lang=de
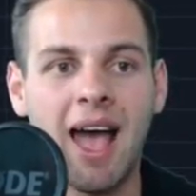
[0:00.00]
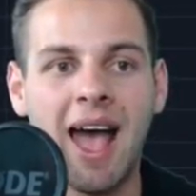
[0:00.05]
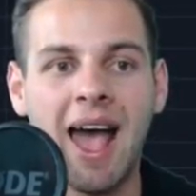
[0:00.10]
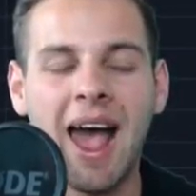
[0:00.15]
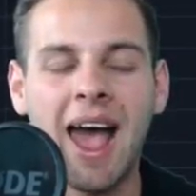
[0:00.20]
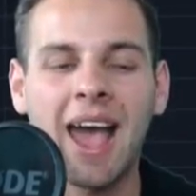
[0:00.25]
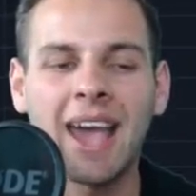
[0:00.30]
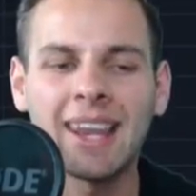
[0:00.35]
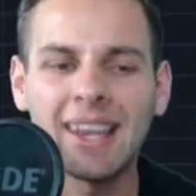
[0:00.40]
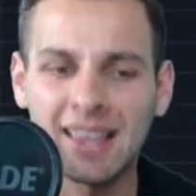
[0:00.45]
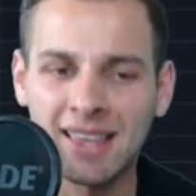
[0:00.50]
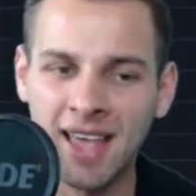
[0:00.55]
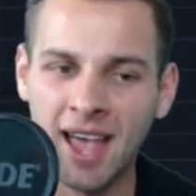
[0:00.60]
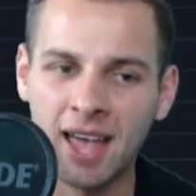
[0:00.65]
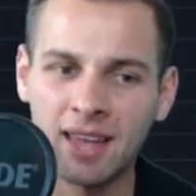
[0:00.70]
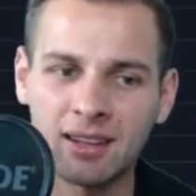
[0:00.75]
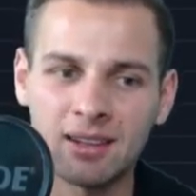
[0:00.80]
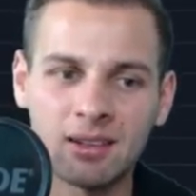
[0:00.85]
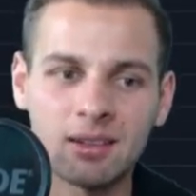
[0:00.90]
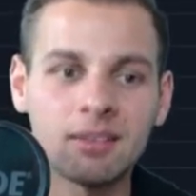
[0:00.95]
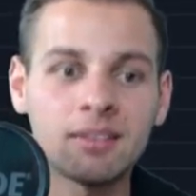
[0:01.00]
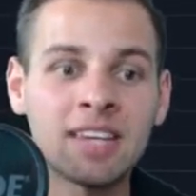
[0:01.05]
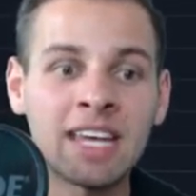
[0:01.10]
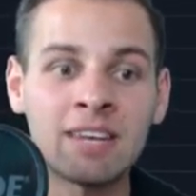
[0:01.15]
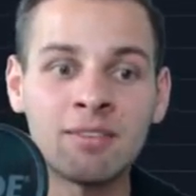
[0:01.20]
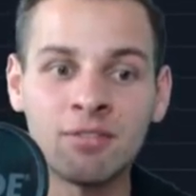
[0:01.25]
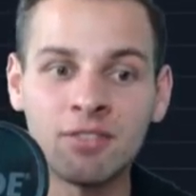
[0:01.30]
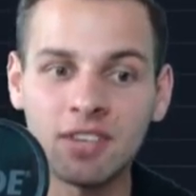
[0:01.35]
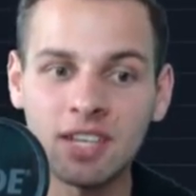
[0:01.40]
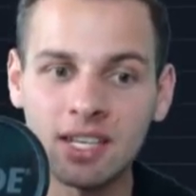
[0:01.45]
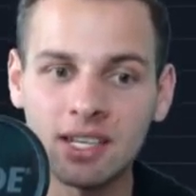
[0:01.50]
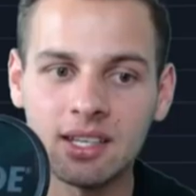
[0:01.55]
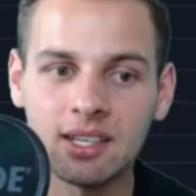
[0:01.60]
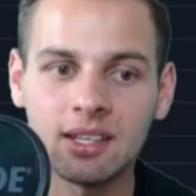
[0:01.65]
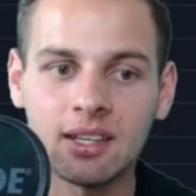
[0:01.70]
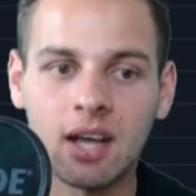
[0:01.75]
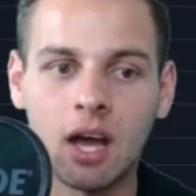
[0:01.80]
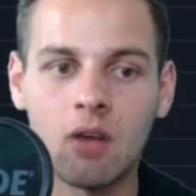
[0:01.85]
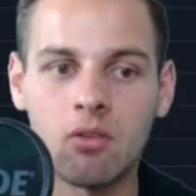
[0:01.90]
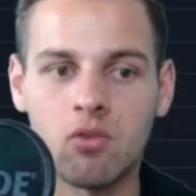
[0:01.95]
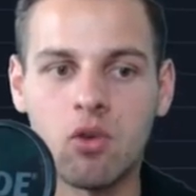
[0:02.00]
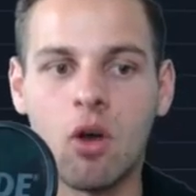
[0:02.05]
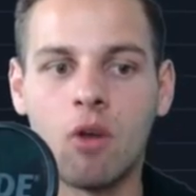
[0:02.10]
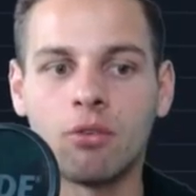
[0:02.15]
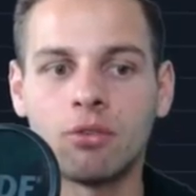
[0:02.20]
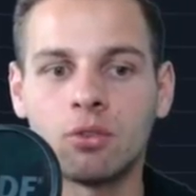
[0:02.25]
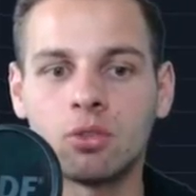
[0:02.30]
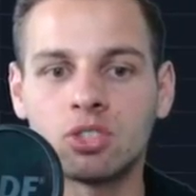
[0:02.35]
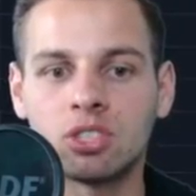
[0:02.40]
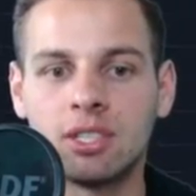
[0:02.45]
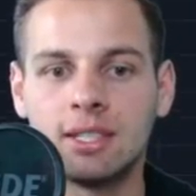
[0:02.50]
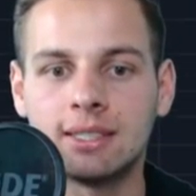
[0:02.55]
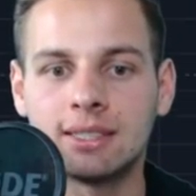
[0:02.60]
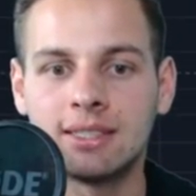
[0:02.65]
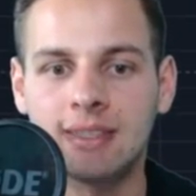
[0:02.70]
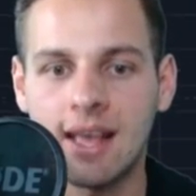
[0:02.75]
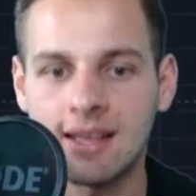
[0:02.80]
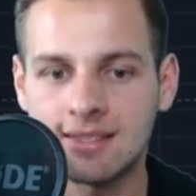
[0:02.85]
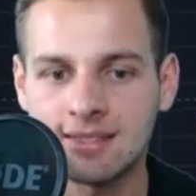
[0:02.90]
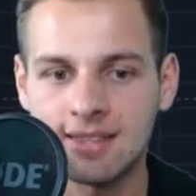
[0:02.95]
eine Candle, die ein wenig auf Hoffnung schließen lässt.